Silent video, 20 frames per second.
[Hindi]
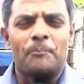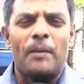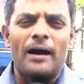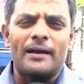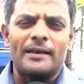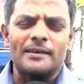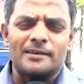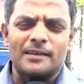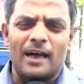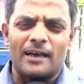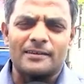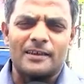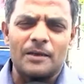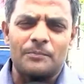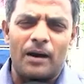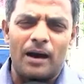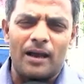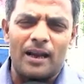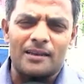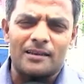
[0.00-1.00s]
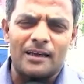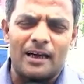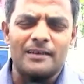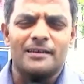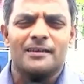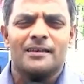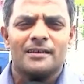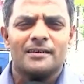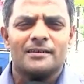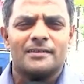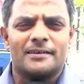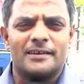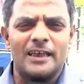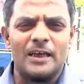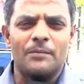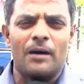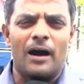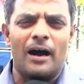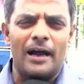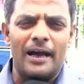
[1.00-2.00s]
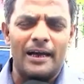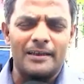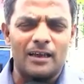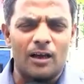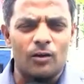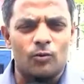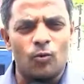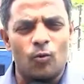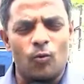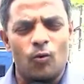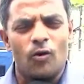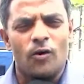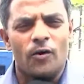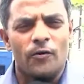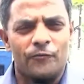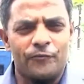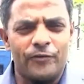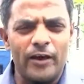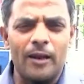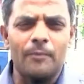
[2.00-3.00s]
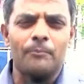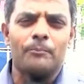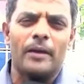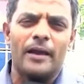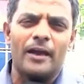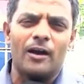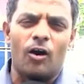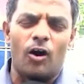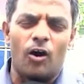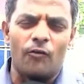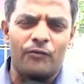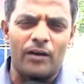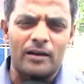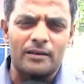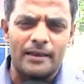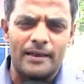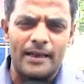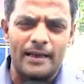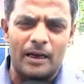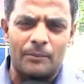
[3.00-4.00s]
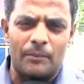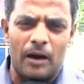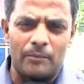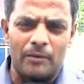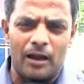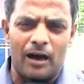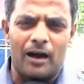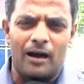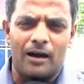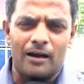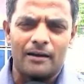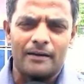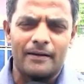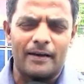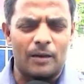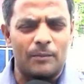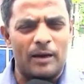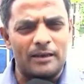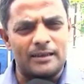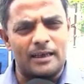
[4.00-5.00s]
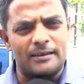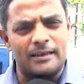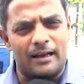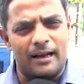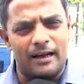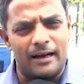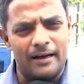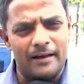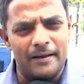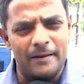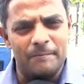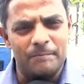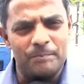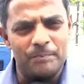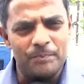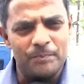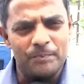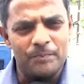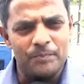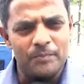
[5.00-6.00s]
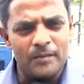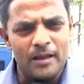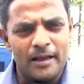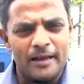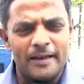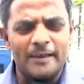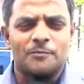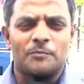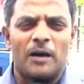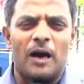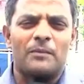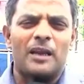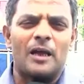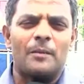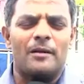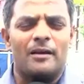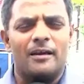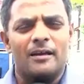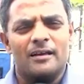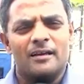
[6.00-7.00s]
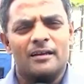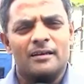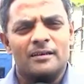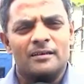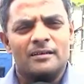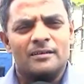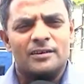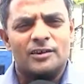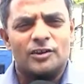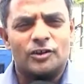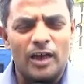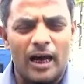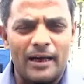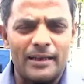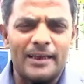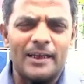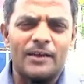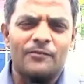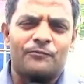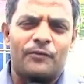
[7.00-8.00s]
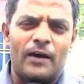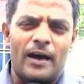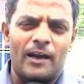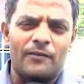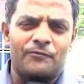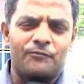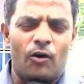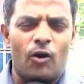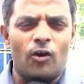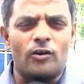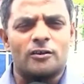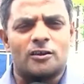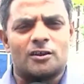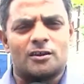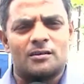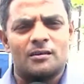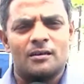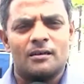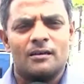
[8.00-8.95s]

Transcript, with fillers: पाकिस्तान से भारत आई सीमा हैदर को फिल्म में ऑफर देने का मामला गर्माता जा रहा है इस मामले में जानी फायरफॉक्स